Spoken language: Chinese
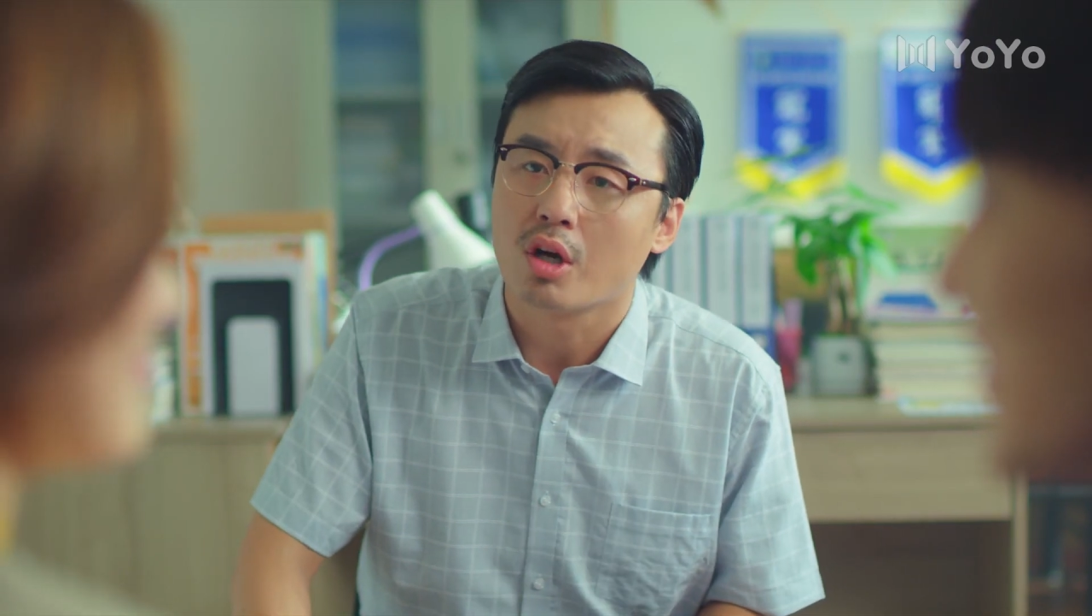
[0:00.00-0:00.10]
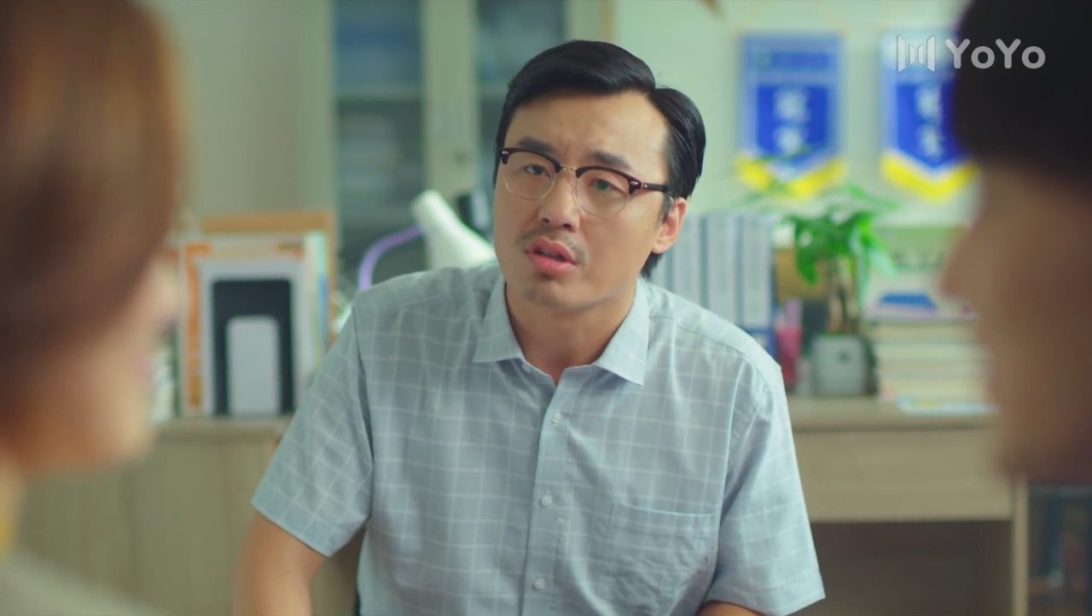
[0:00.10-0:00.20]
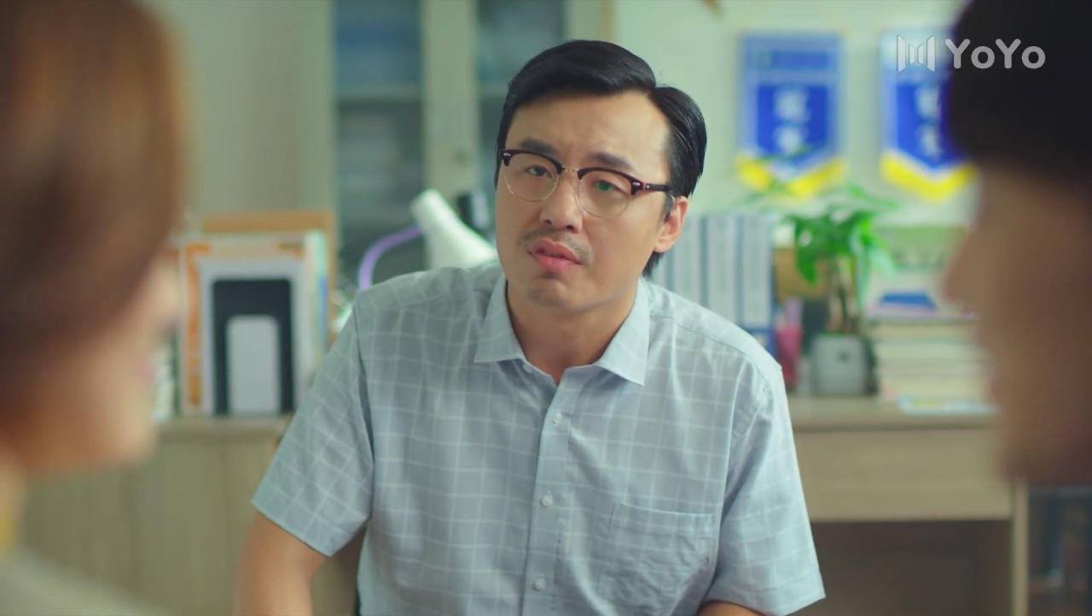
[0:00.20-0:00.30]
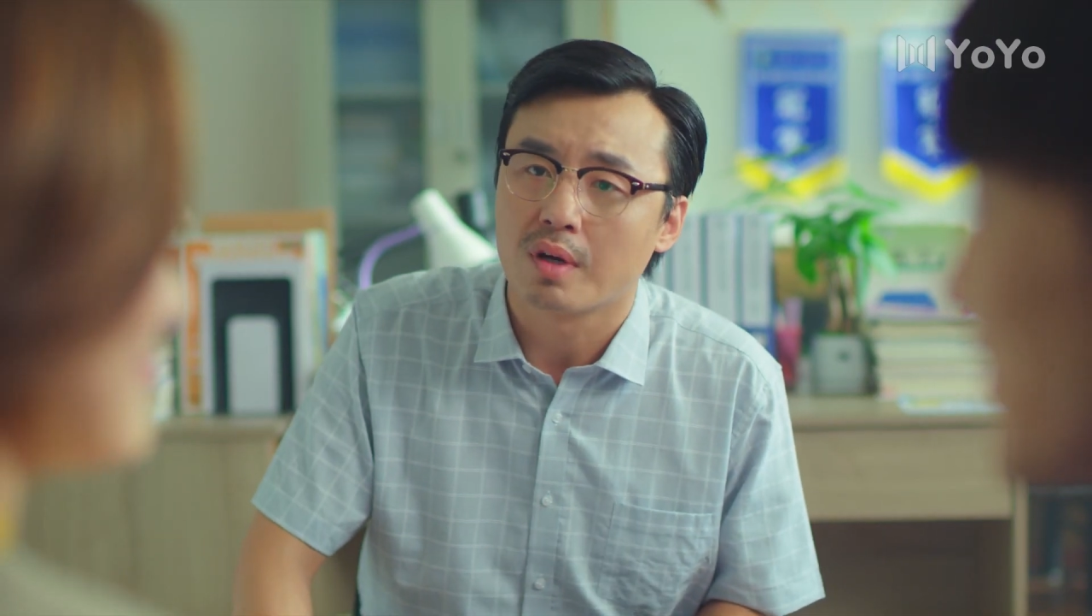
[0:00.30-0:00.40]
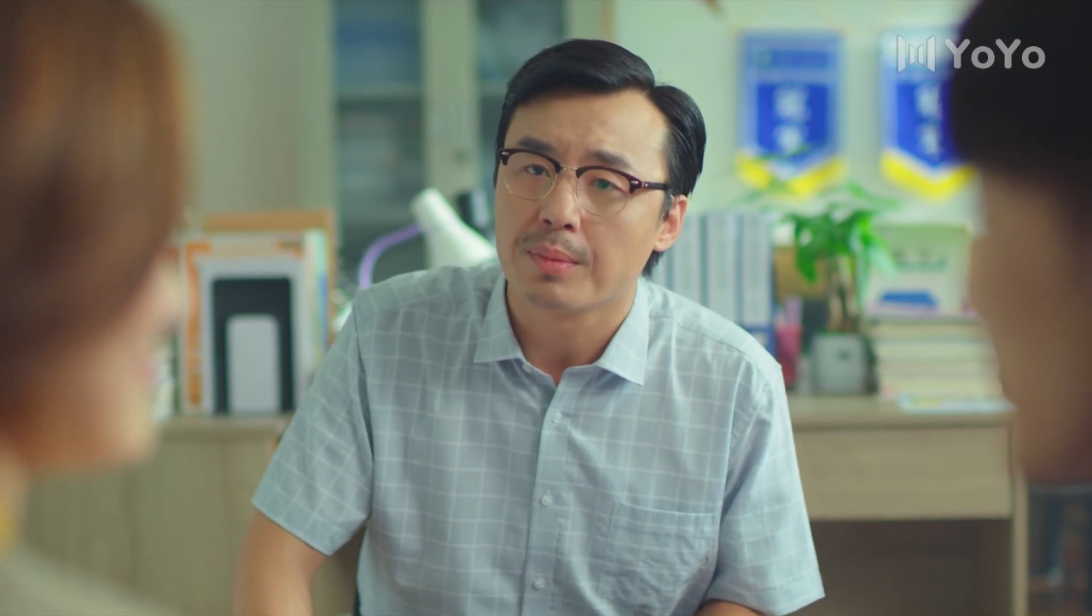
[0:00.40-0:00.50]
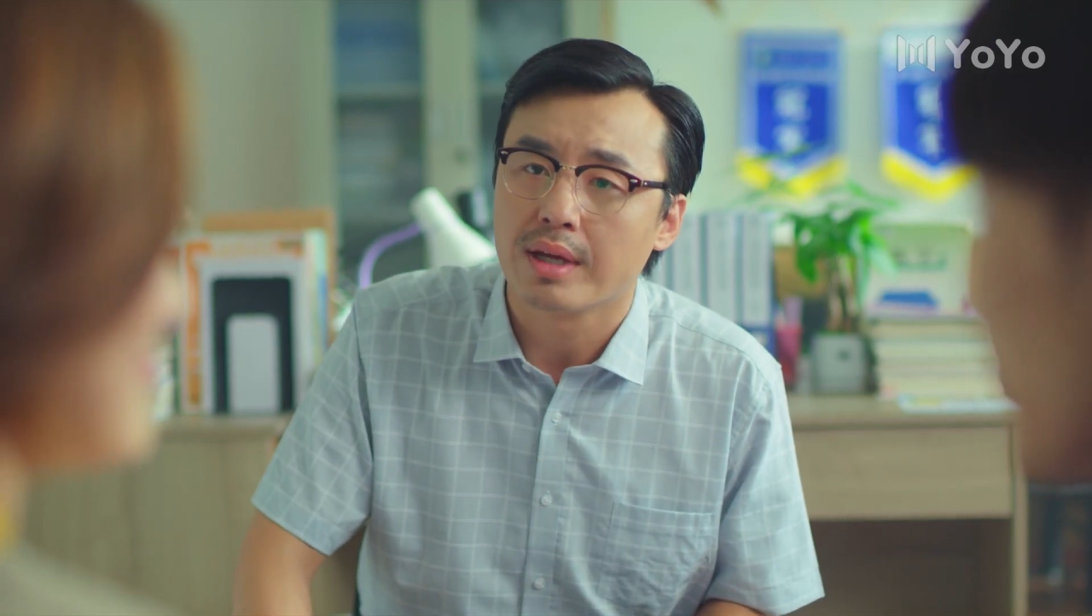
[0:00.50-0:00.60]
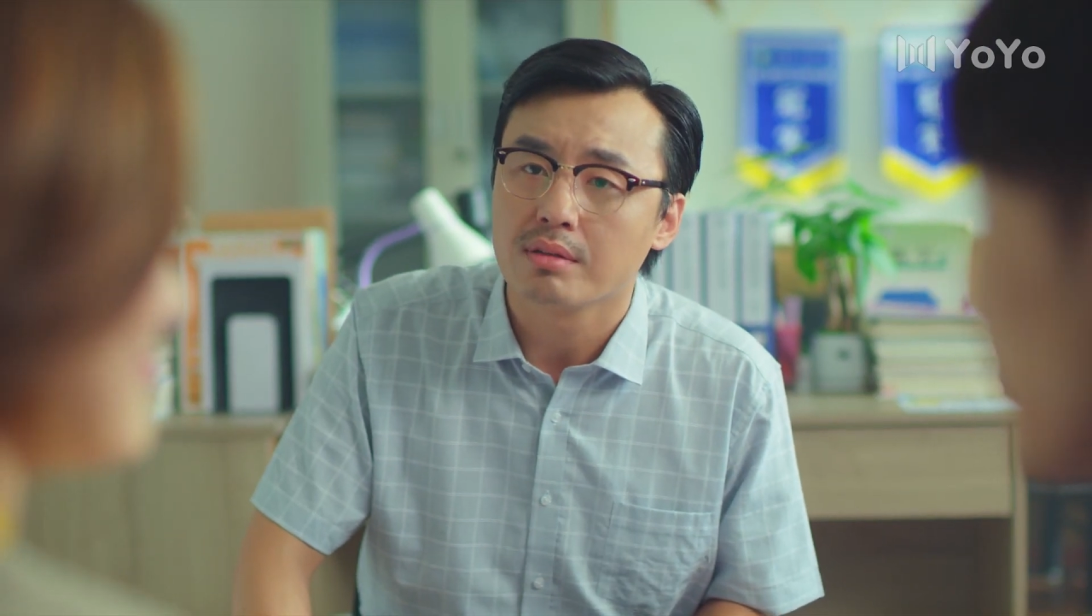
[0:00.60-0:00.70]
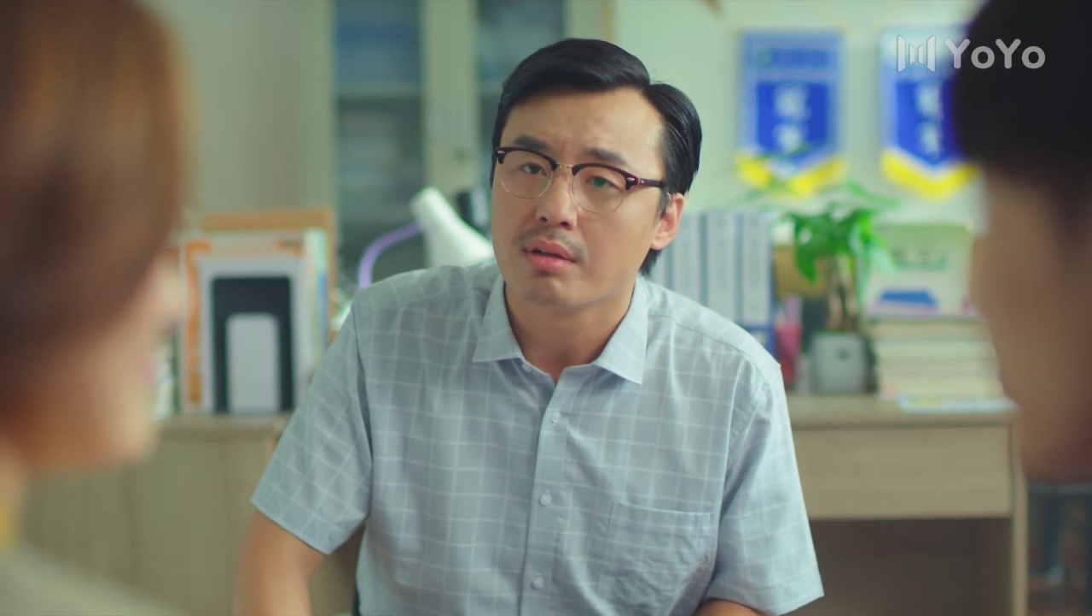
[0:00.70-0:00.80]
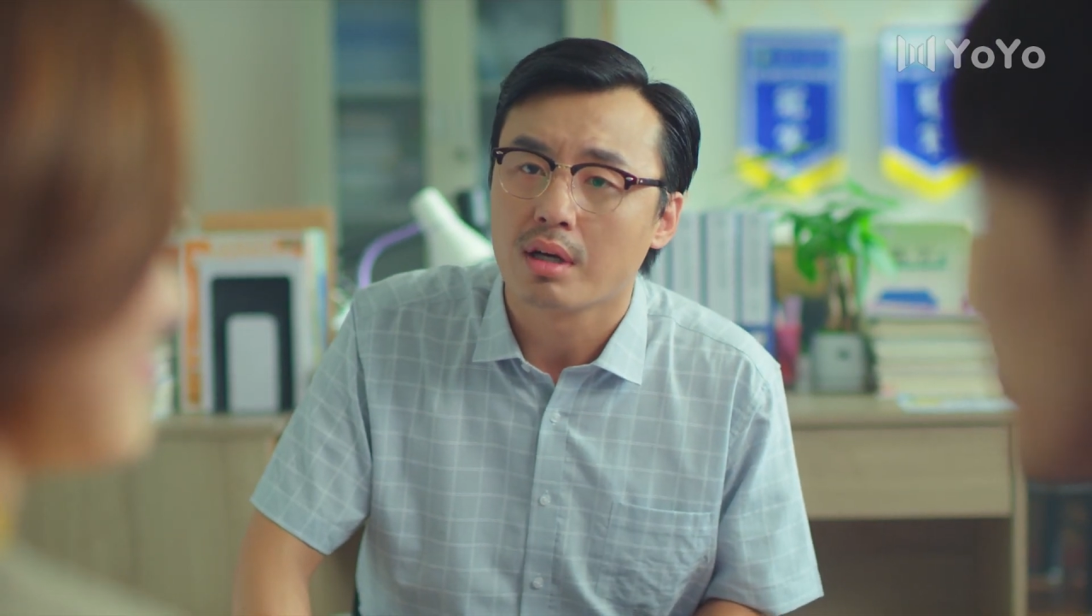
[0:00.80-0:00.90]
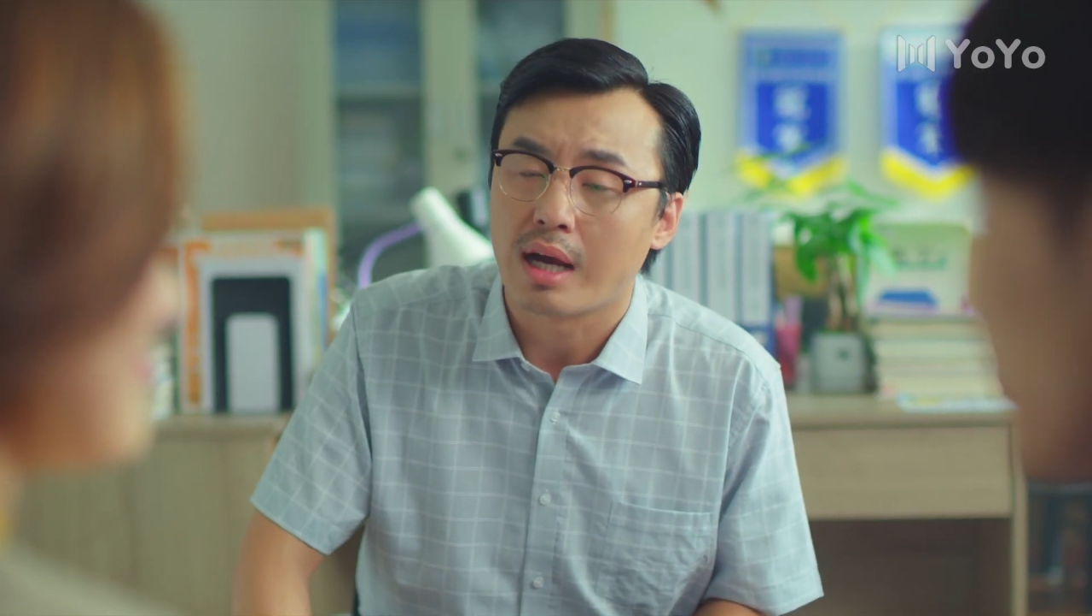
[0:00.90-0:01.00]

艺考这方面，